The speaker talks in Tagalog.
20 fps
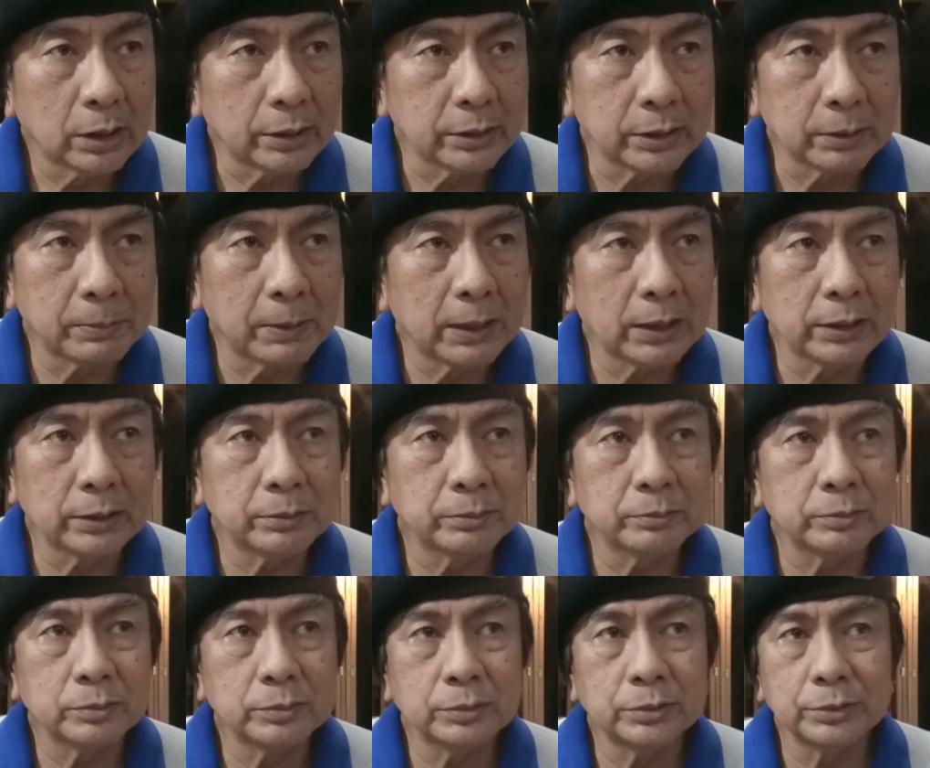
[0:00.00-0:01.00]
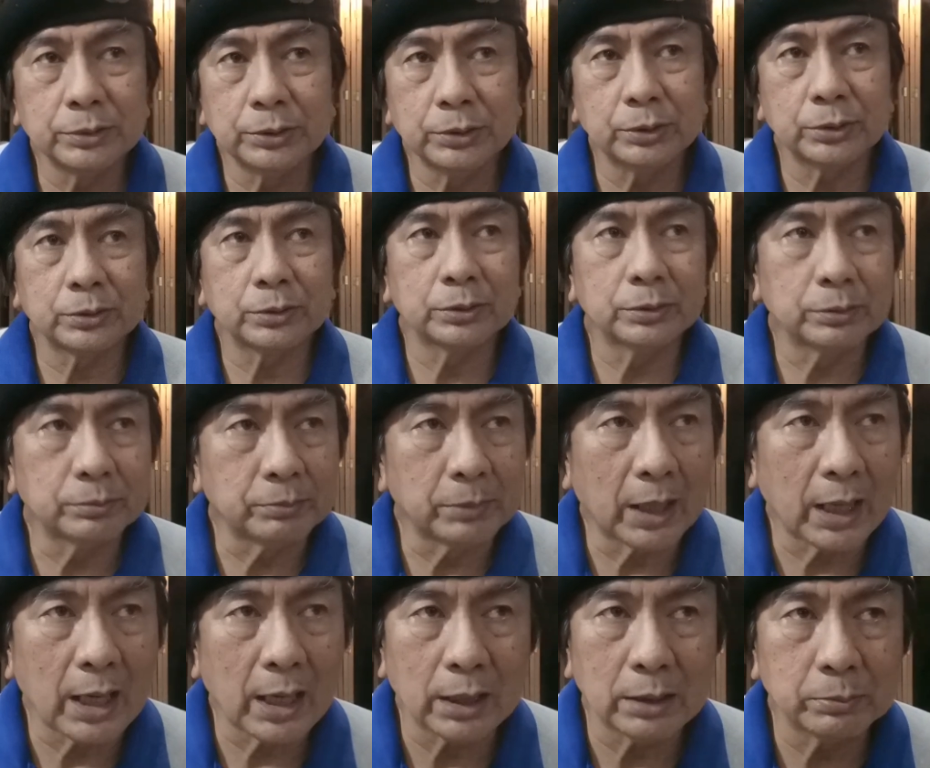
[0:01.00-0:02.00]
Hindi bali yung nyug,
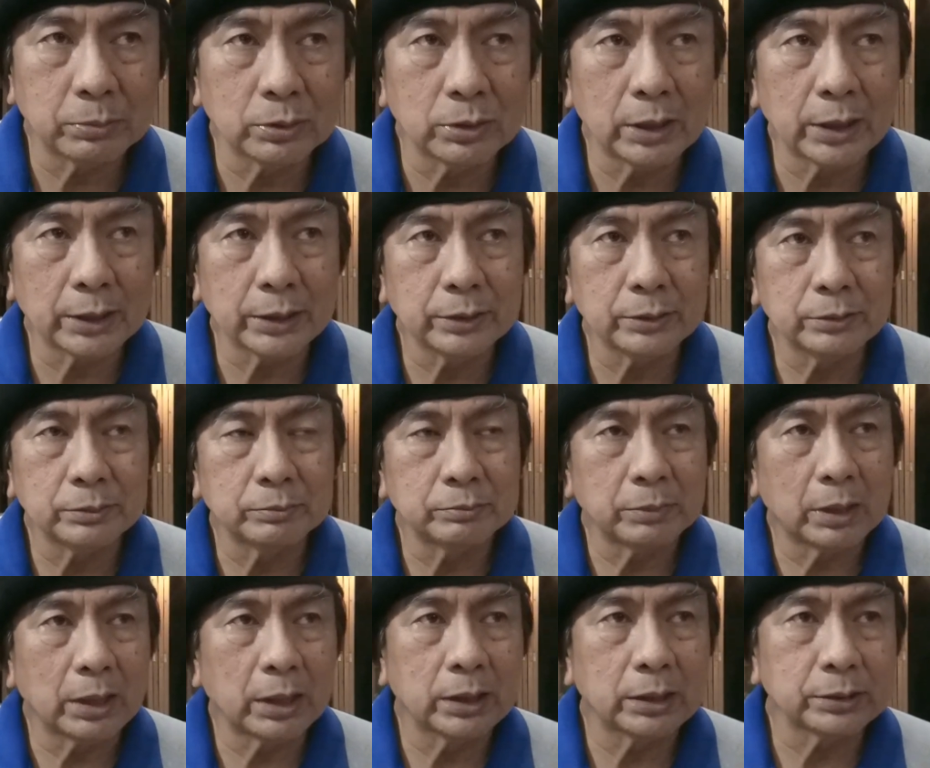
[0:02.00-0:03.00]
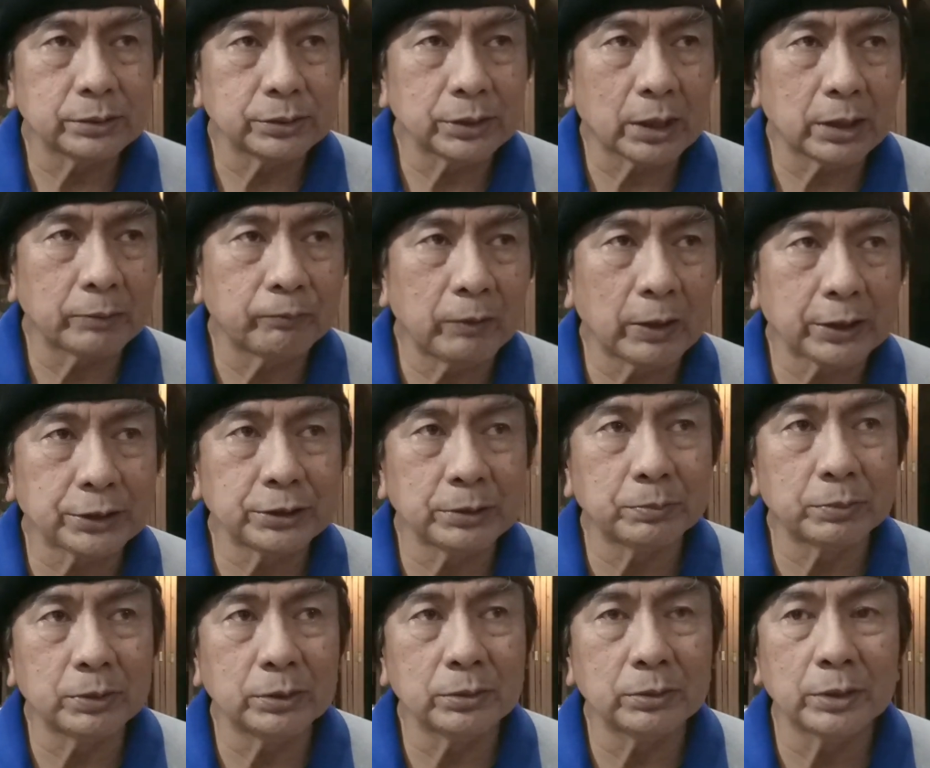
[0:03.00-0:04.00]
makakalbo lang yun. Ma, tsaka
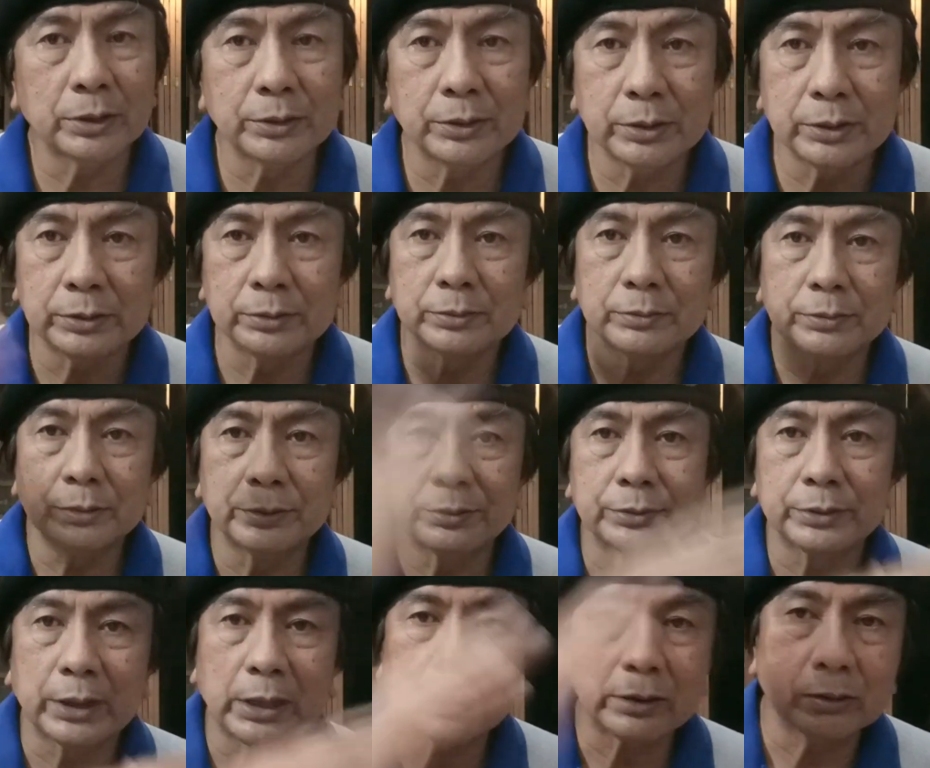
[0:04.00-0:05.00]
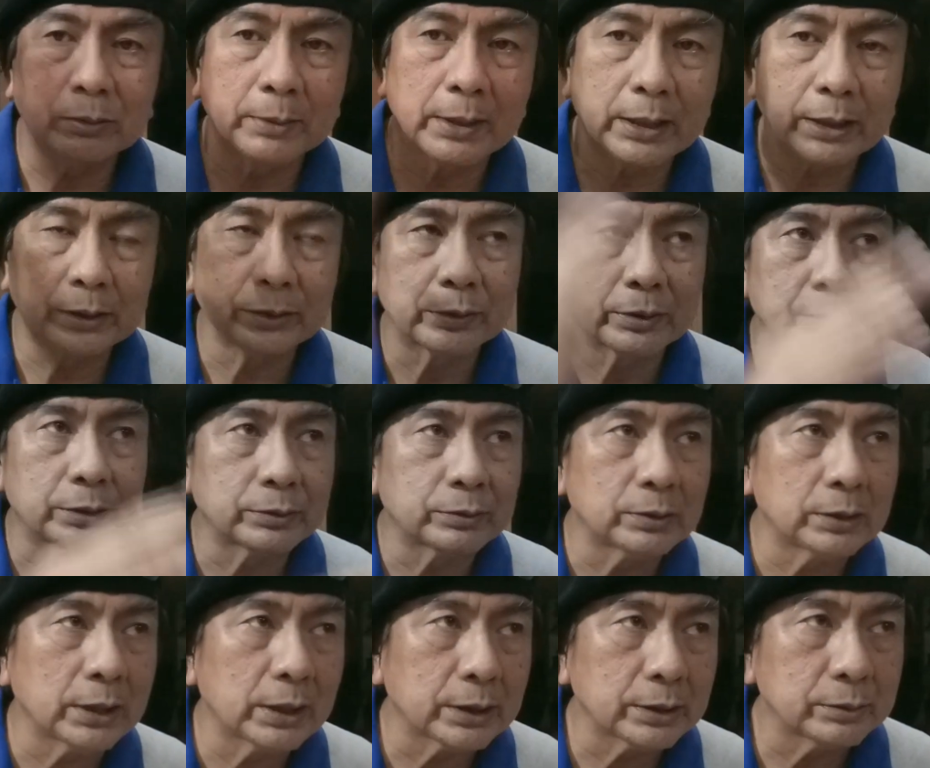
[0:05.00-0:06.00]
flexible yung ano, yung, yung trunk,
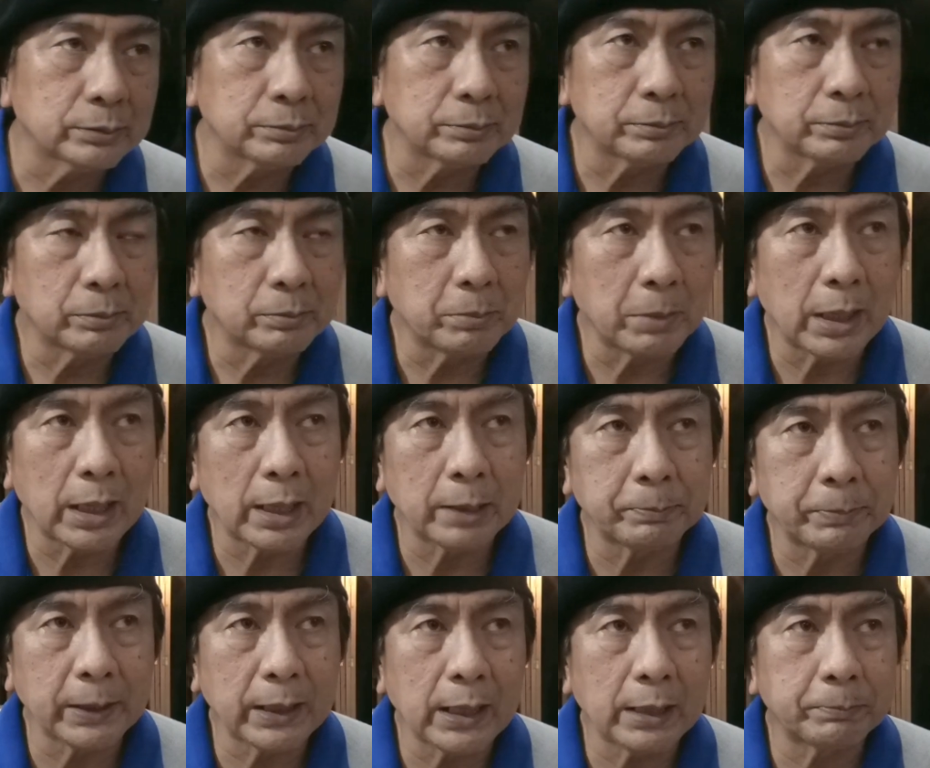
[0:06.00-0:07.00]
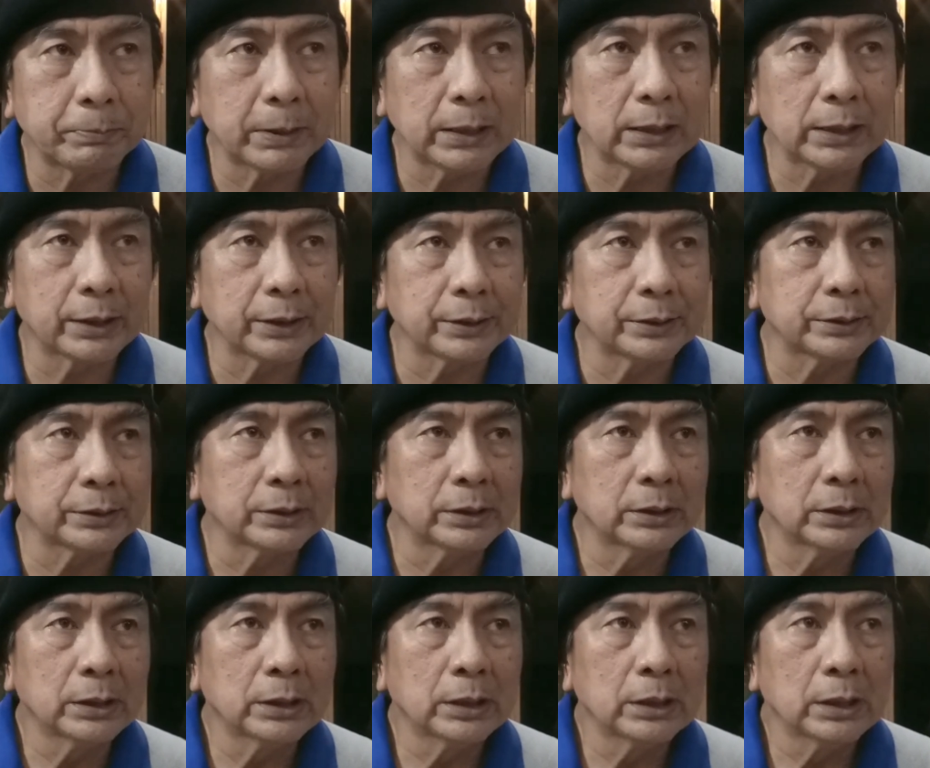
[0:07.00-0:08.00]
gumaganon-ganon lang. Mahapay-hapay lang yun.
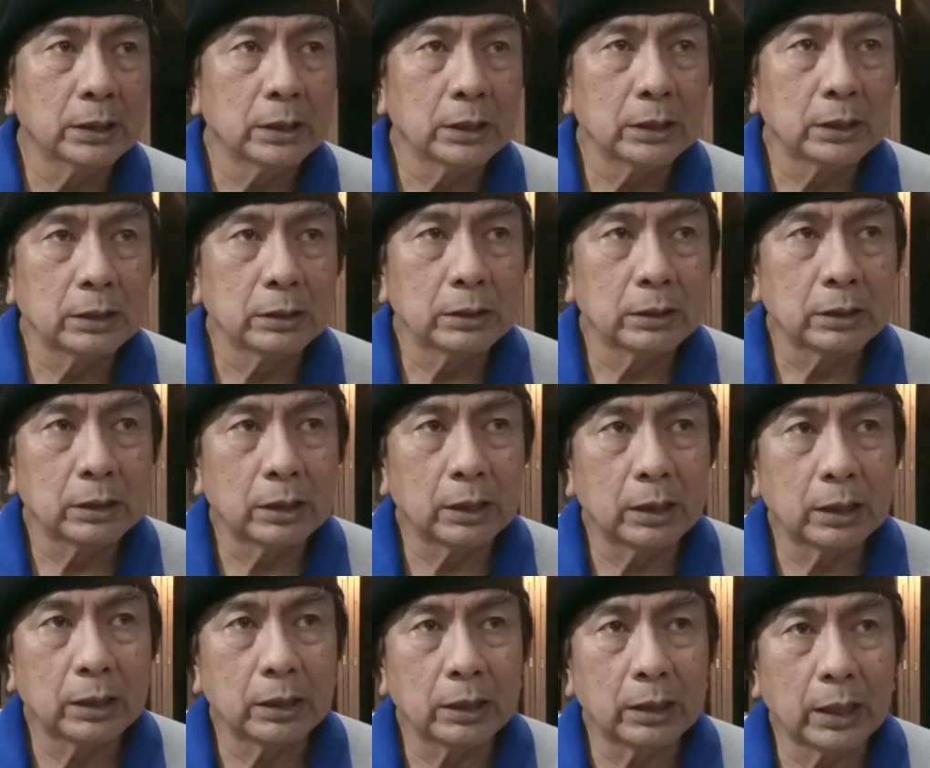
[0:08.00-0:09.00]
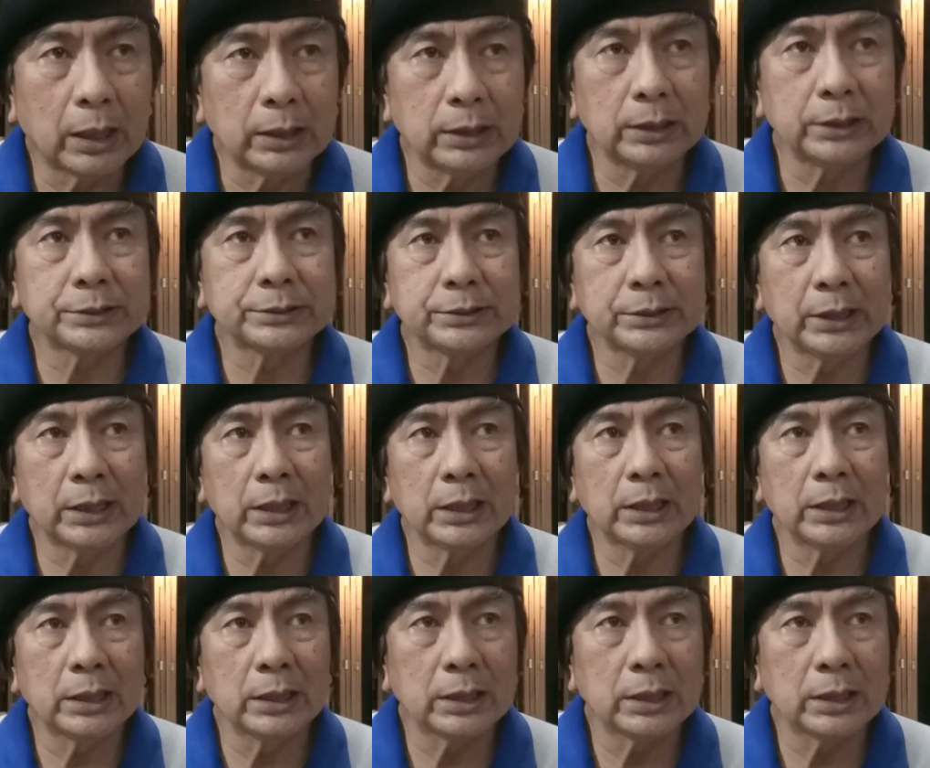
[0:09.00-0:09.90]
Uh, unless na